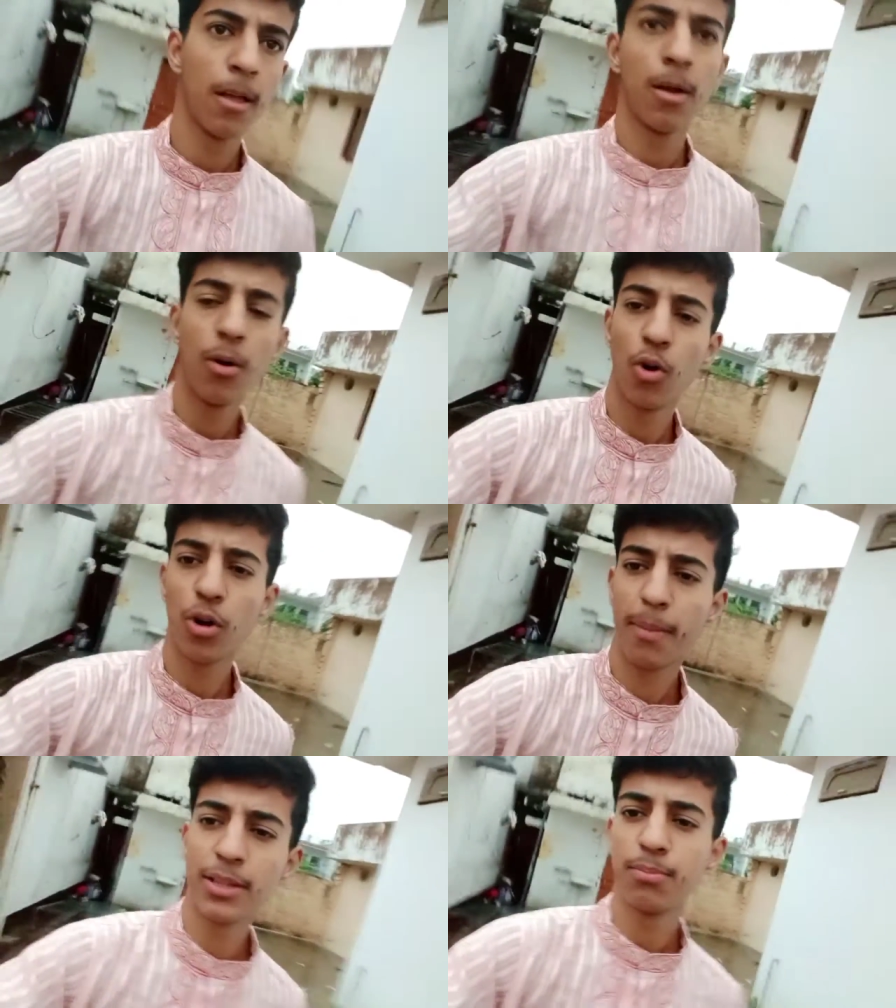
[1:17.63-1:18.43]
और
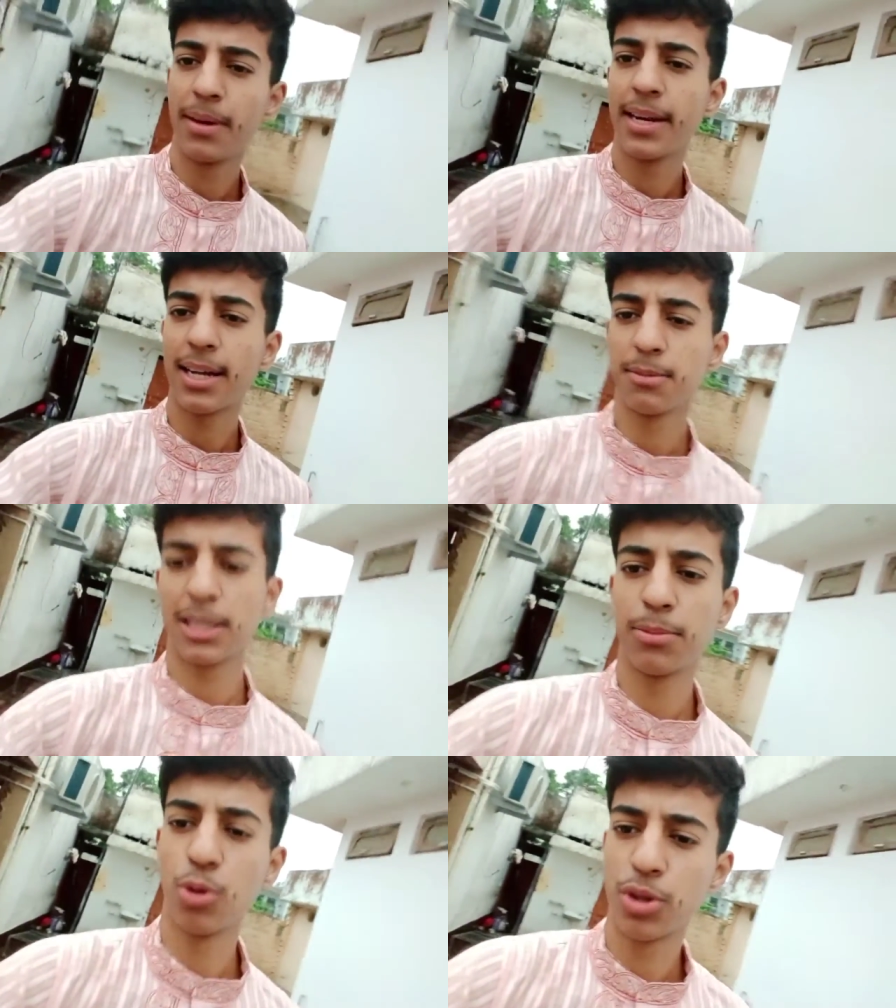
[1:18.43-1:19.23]
भाई मैंने आज मतलब
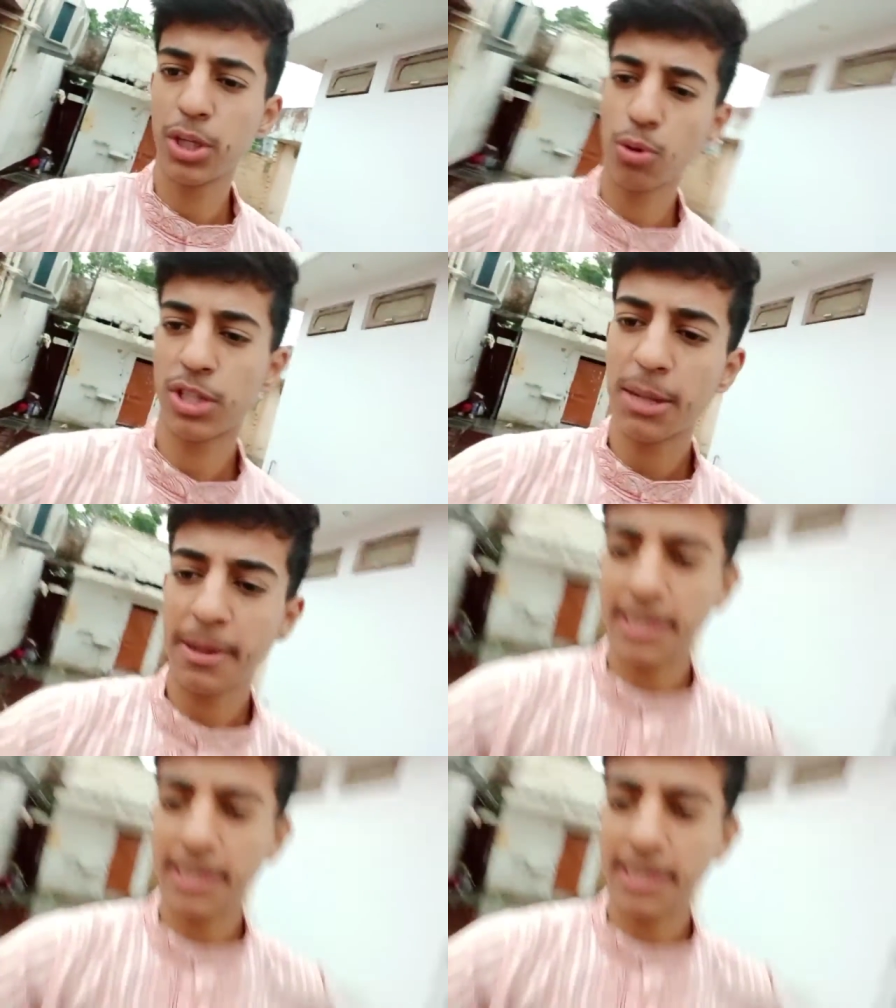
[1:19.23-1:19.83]
धोती कुर्ता पहना